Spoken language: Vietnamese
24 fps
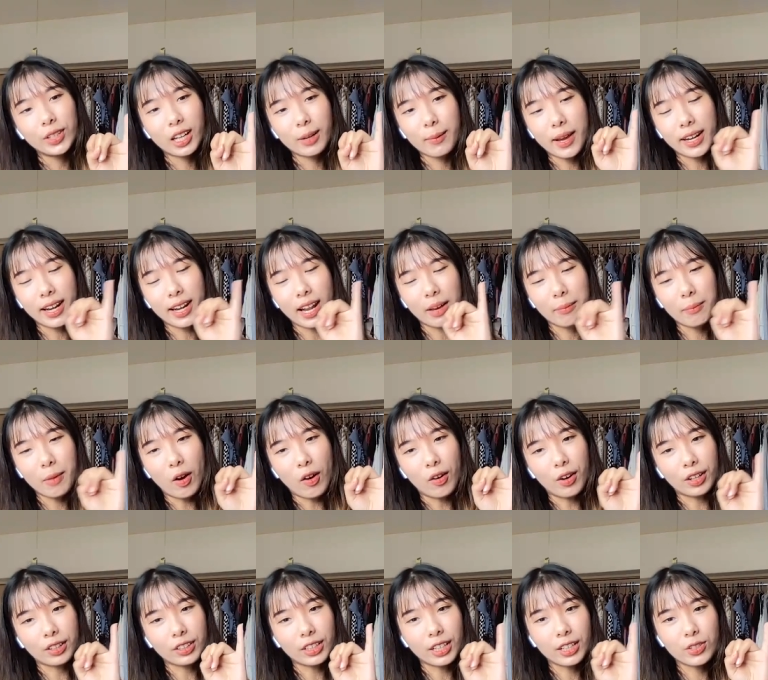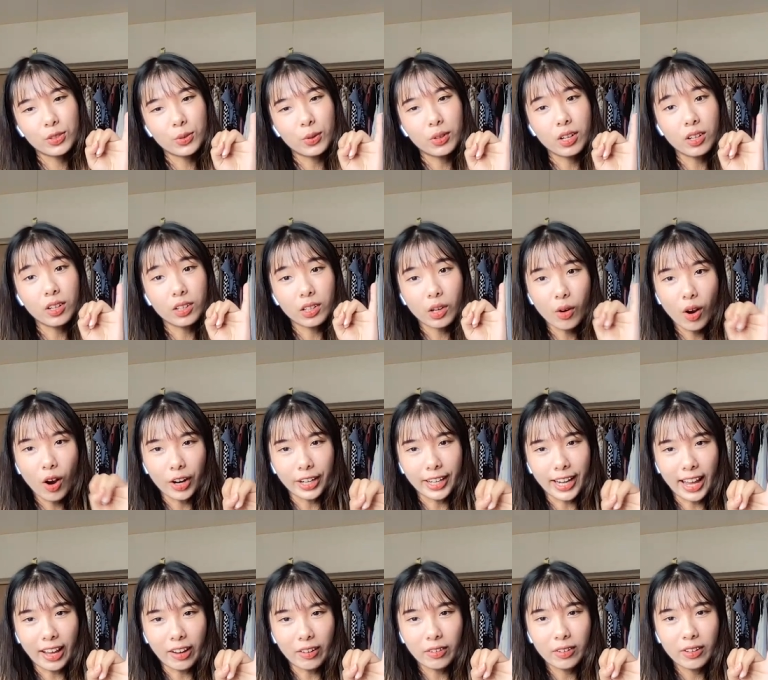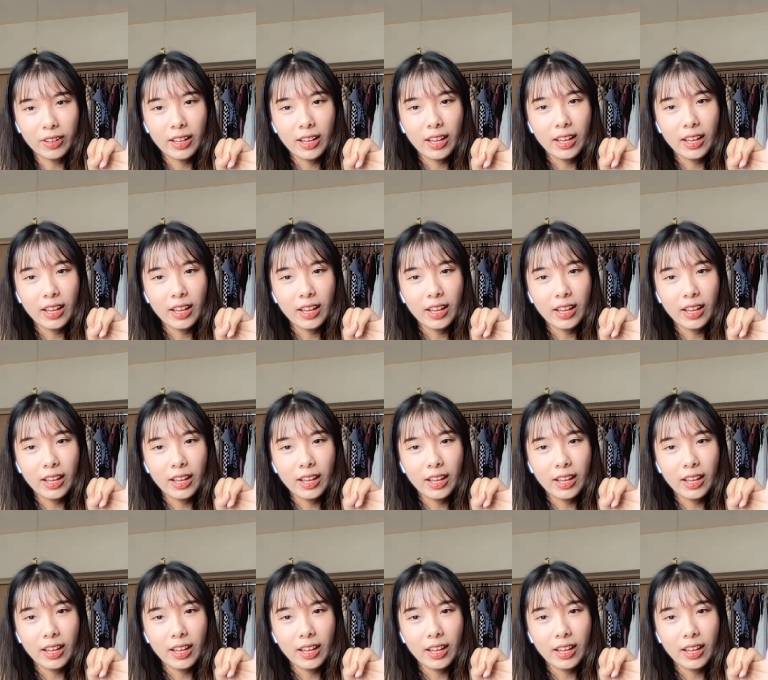thì các bạn đã bỏ ngón tay xuống ở câu hỏi nào